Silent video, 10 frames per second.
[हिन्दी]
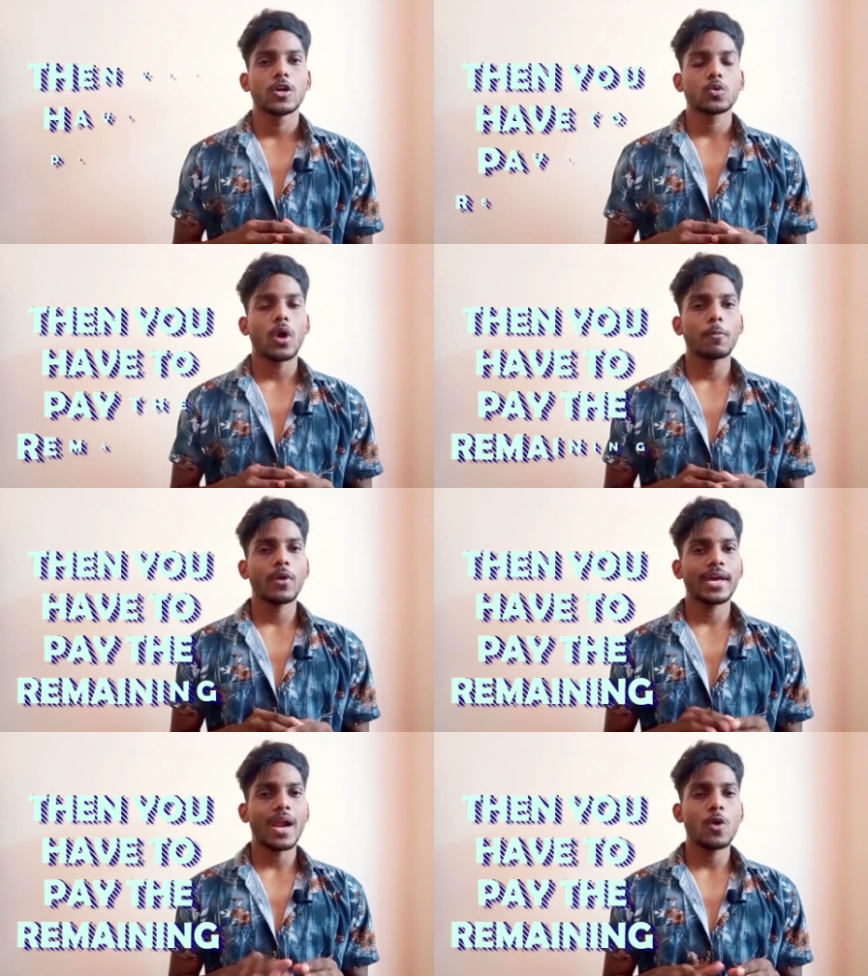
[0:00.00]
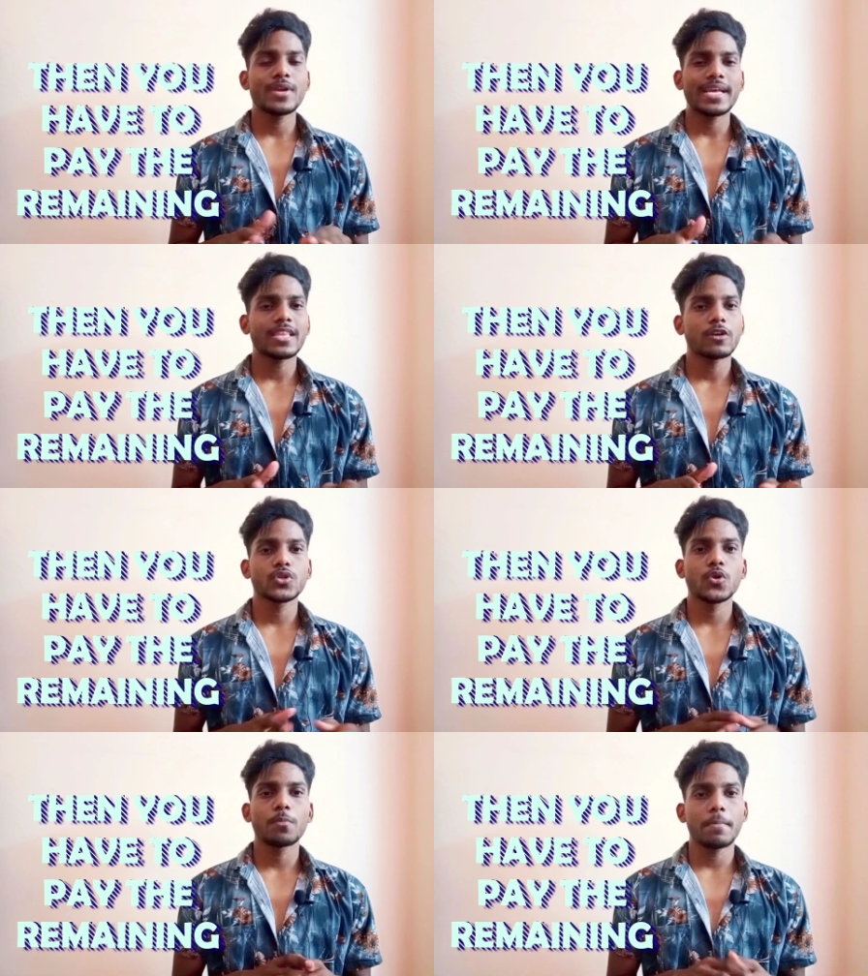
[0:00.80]
तो आपको अराउंड टेन थाउजेंड
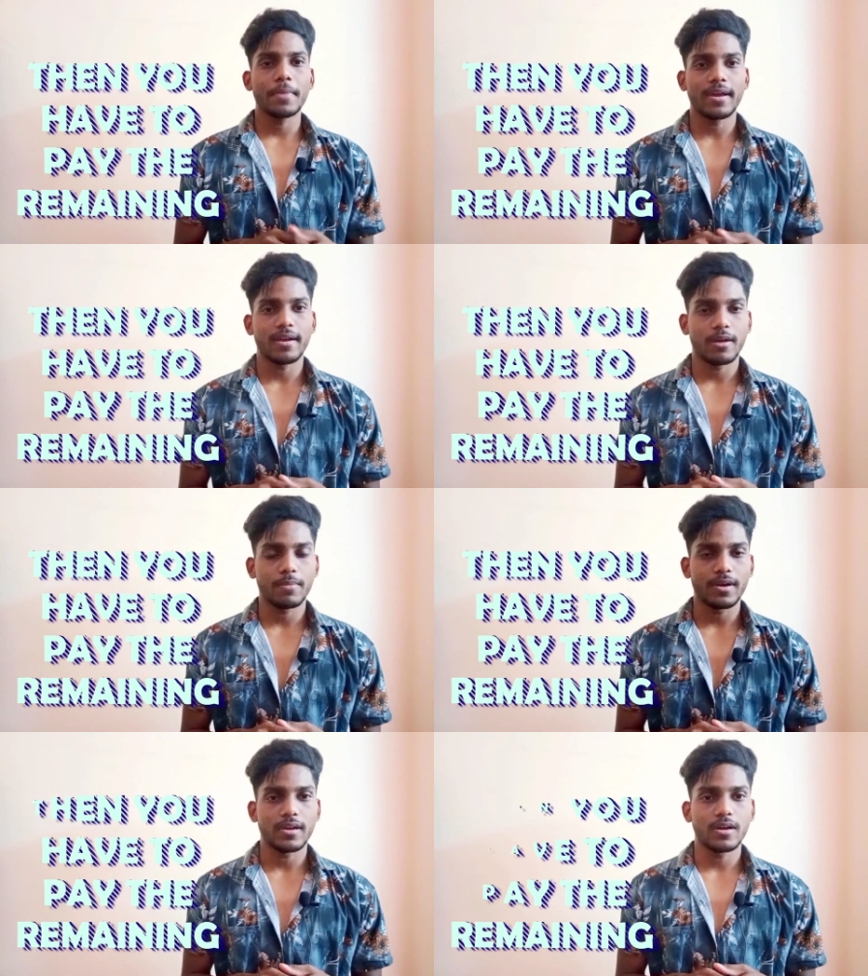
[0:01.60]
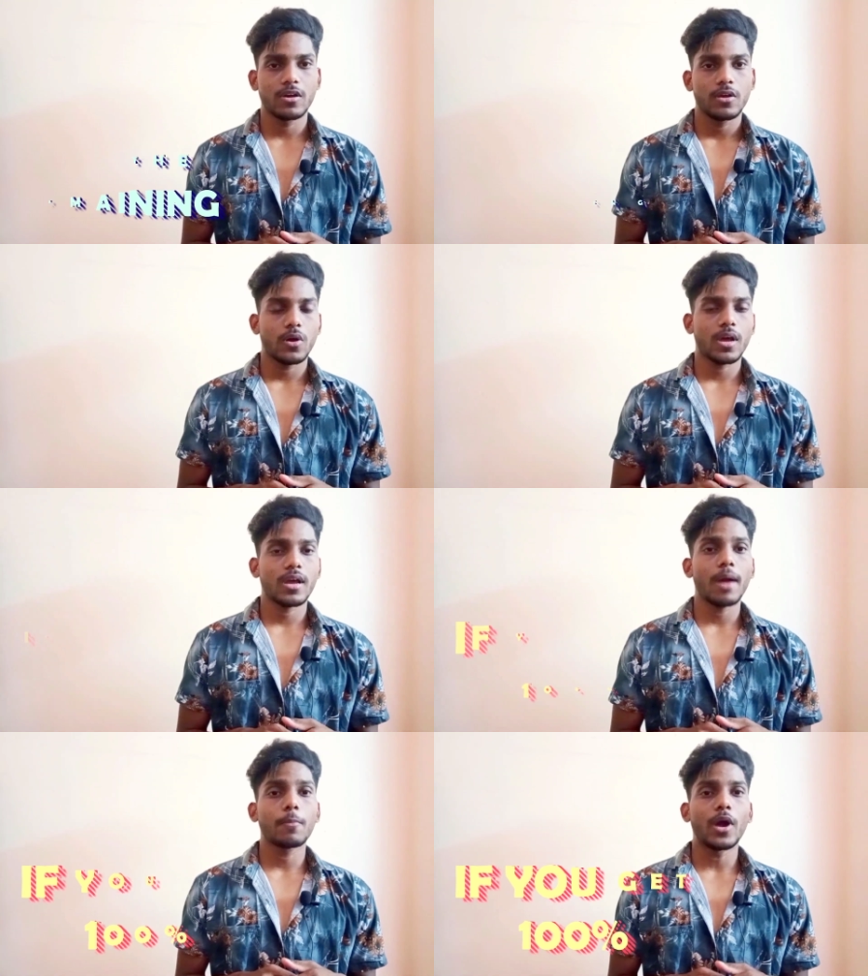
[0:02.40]
रुपये पे करना पड़ेगा और अगर
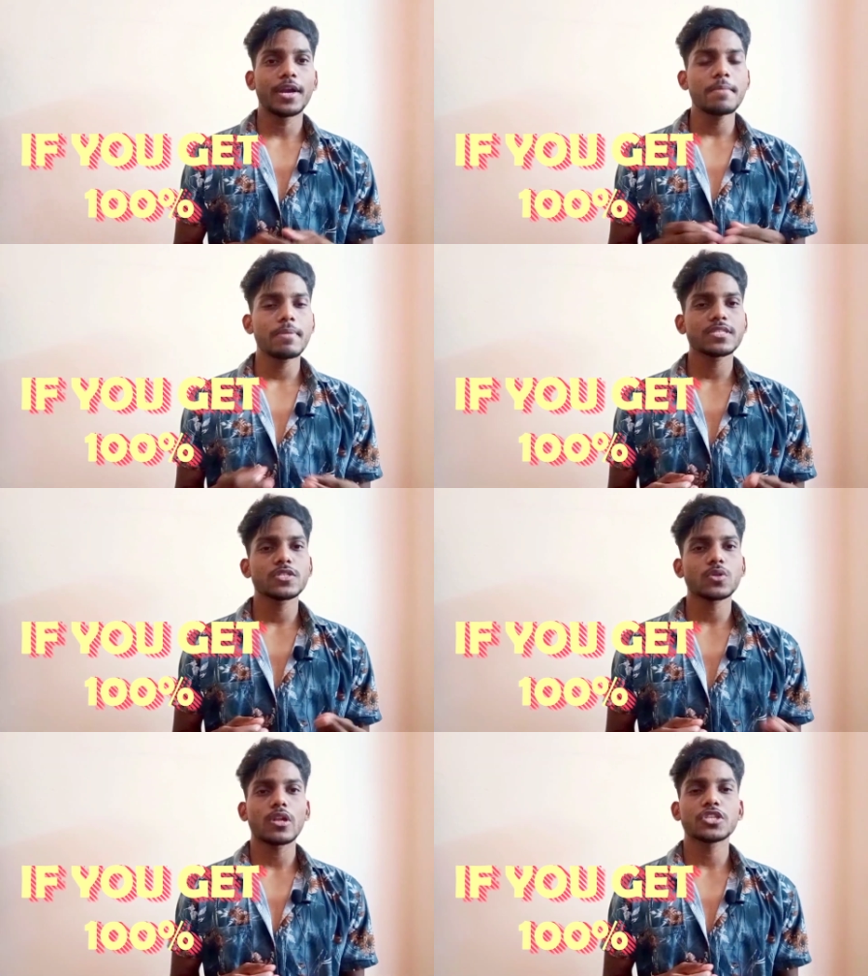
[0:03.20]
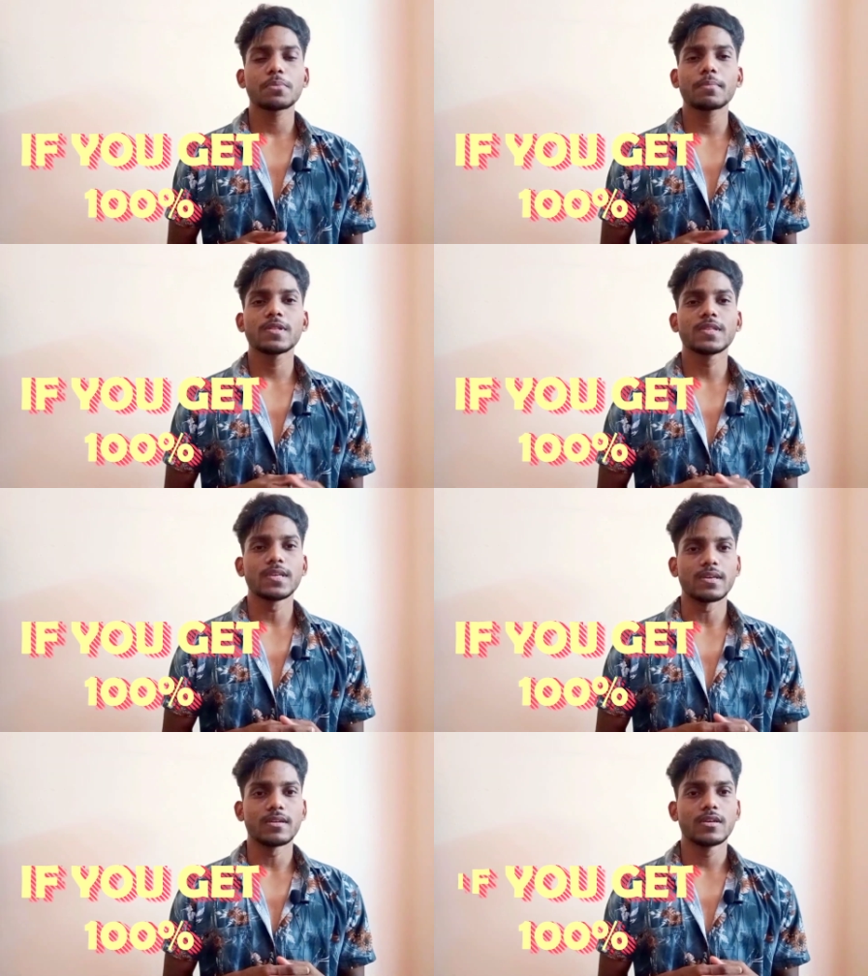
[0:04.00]
आपको हंड्रेड परसेंट स्कॉलरशिप मिलती
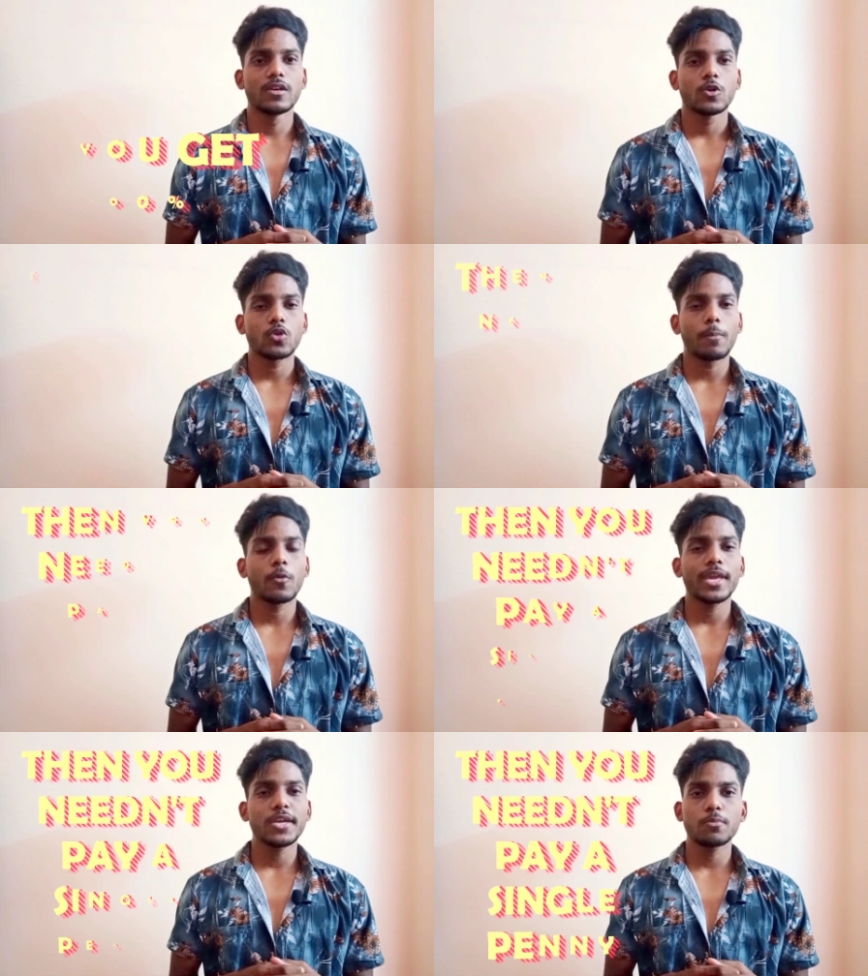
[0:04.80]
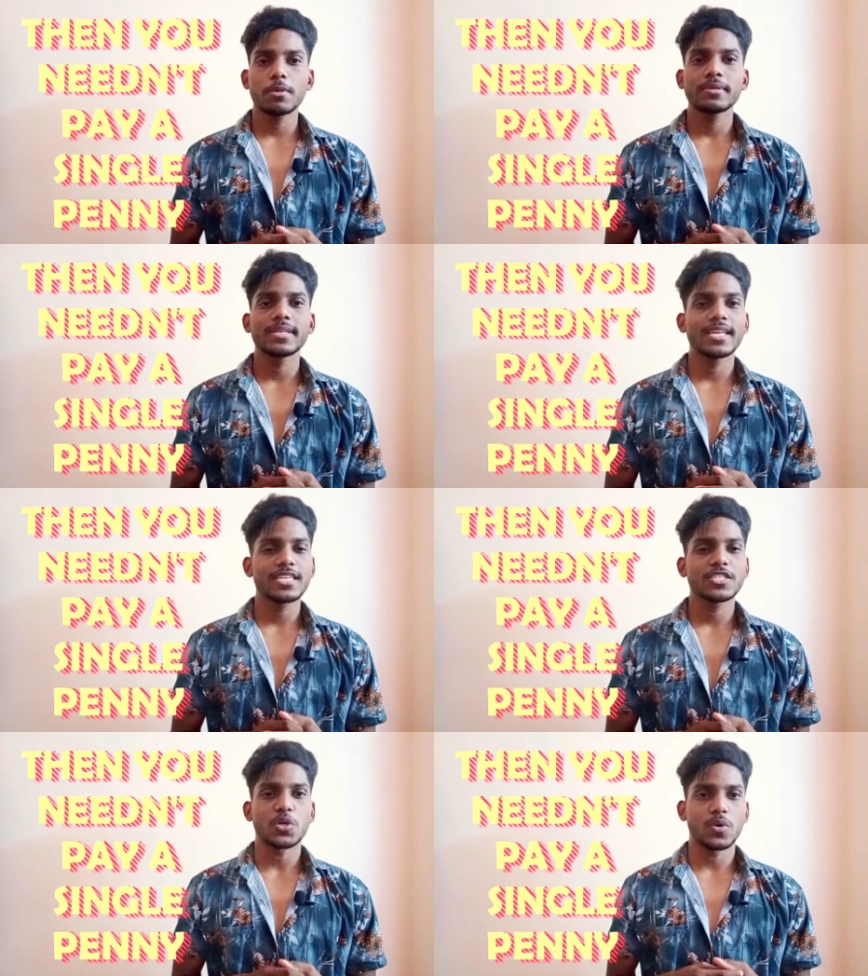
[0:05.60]
है तो आपको एक रुपये भी देने की
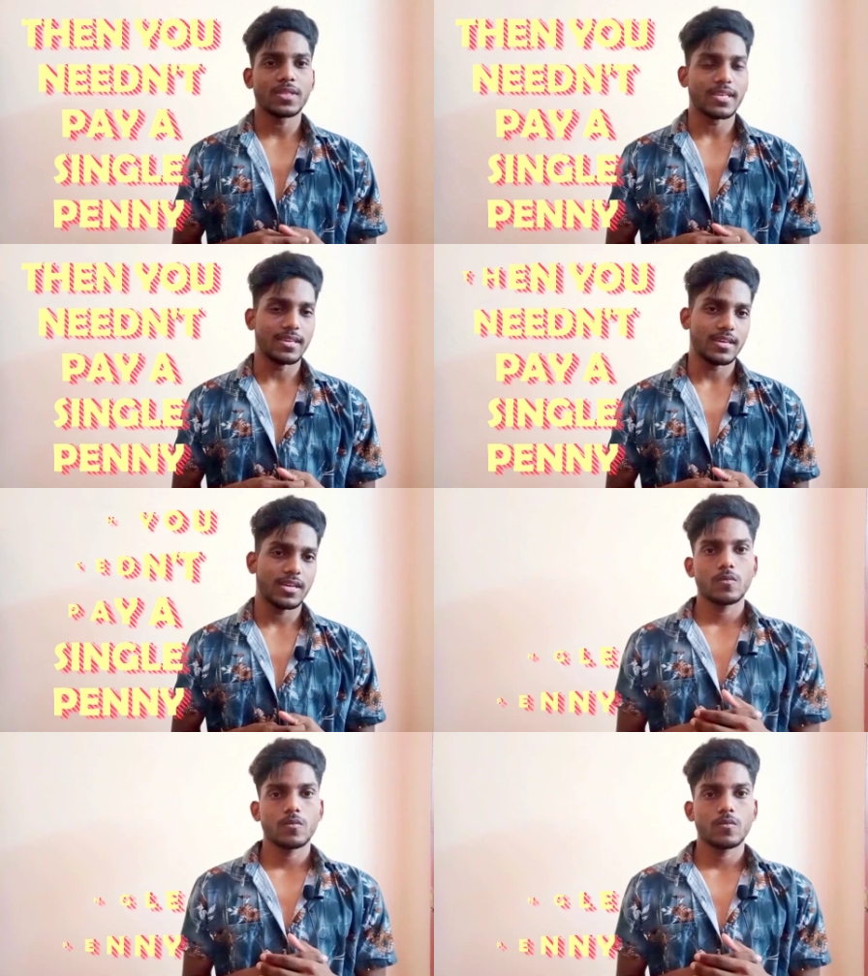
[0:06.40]
ज़रूरत नहीं है